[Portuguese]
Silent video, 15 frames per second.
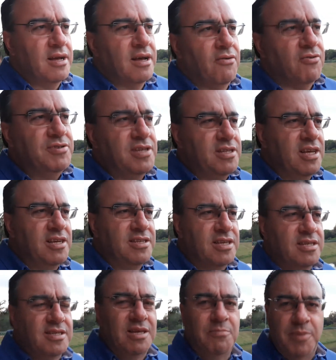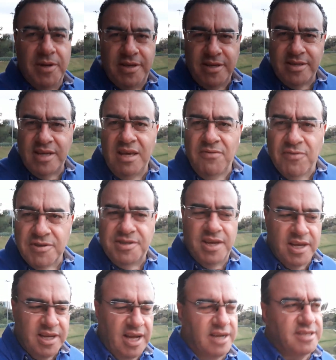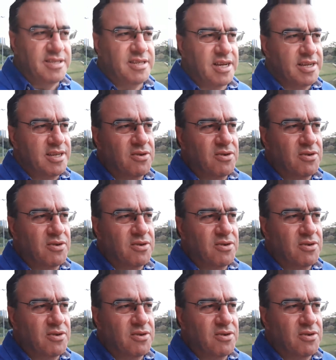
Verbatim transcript: Você tem que ser sempre quem você quer ser,